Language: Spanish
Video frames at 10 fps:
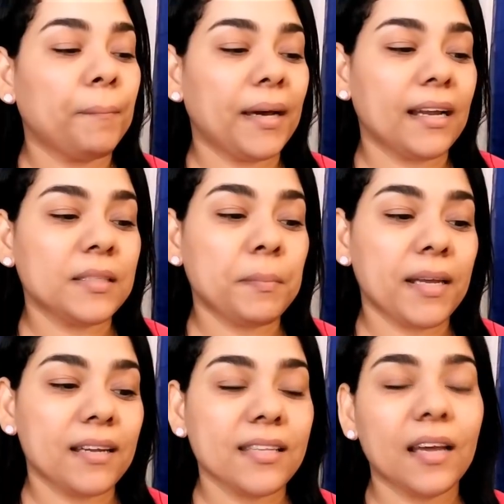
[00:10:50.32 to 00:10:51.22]
Para
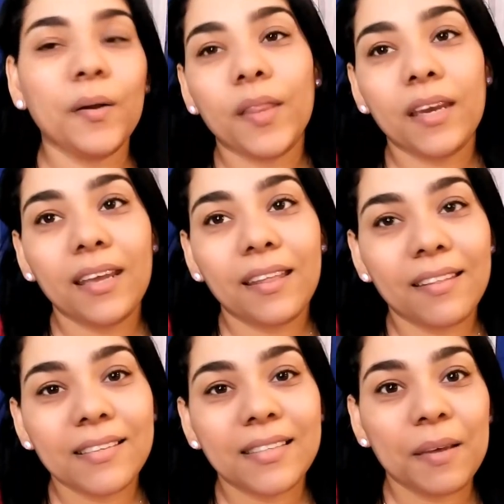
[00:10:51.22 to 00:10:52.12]
Esperanza Rodríguez
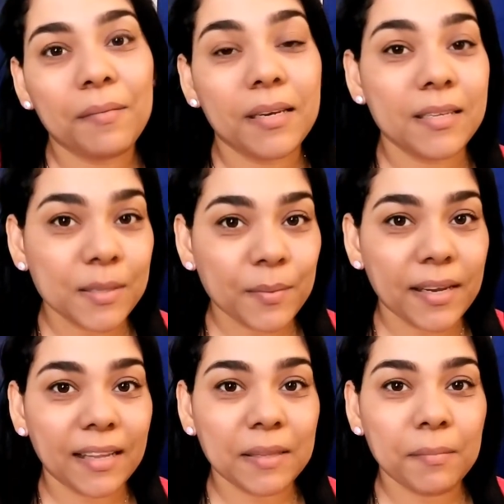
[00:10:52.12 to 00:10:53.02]
desde
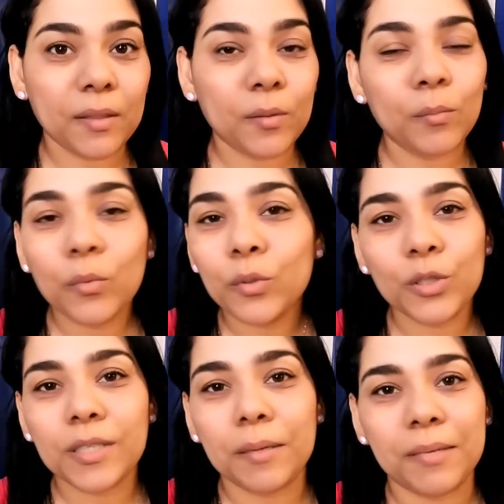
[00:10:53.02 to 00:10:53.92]
Venezuela, te mando
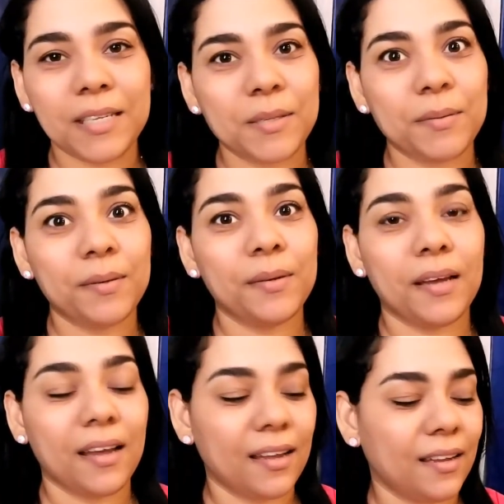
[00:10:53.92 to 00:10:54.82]
muchos abrazos
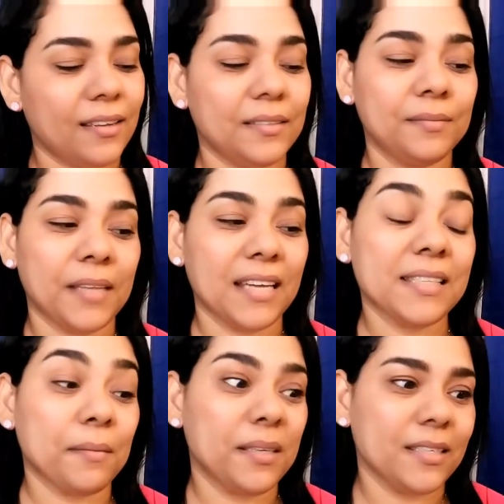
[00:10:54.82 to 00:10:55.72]

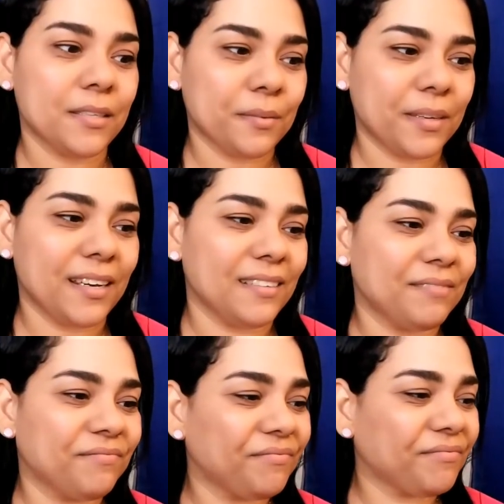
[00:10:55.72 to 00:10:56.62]
hasta
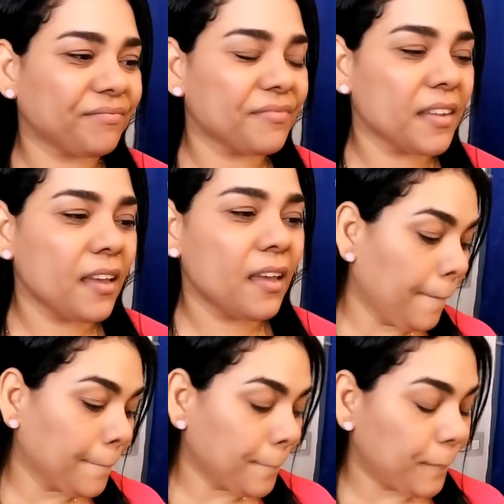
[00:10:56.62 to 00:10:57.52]
Venezuela.
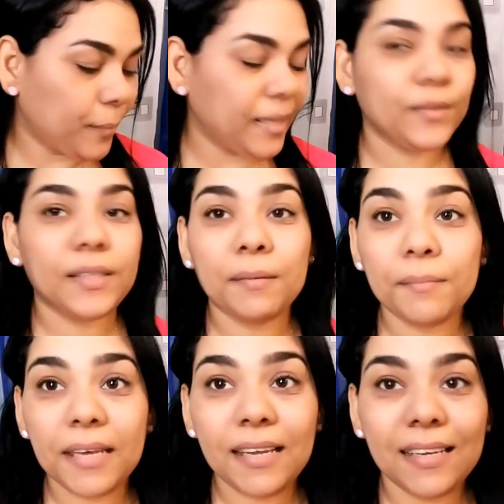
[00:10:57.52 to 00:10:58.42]
Bueno,
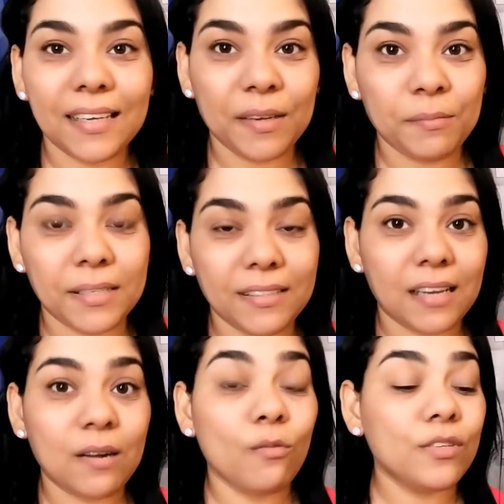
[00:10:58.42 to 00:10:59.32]
también le quiero
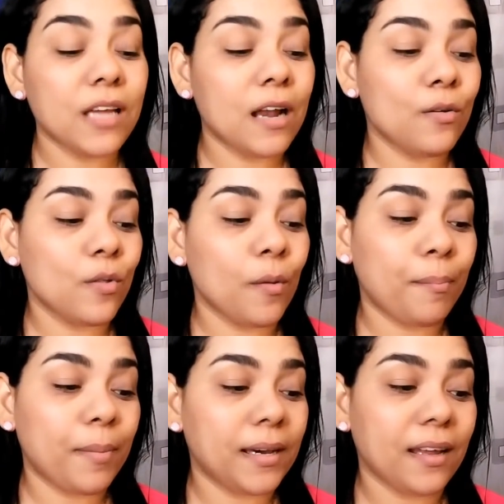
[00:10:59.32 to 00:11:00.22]
mandar un saludo
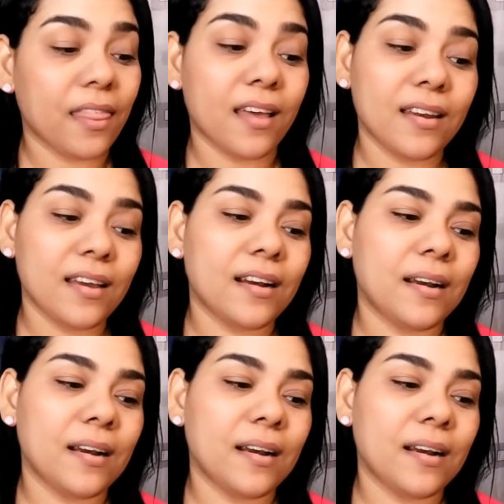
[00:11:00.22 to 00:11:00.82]
para Dana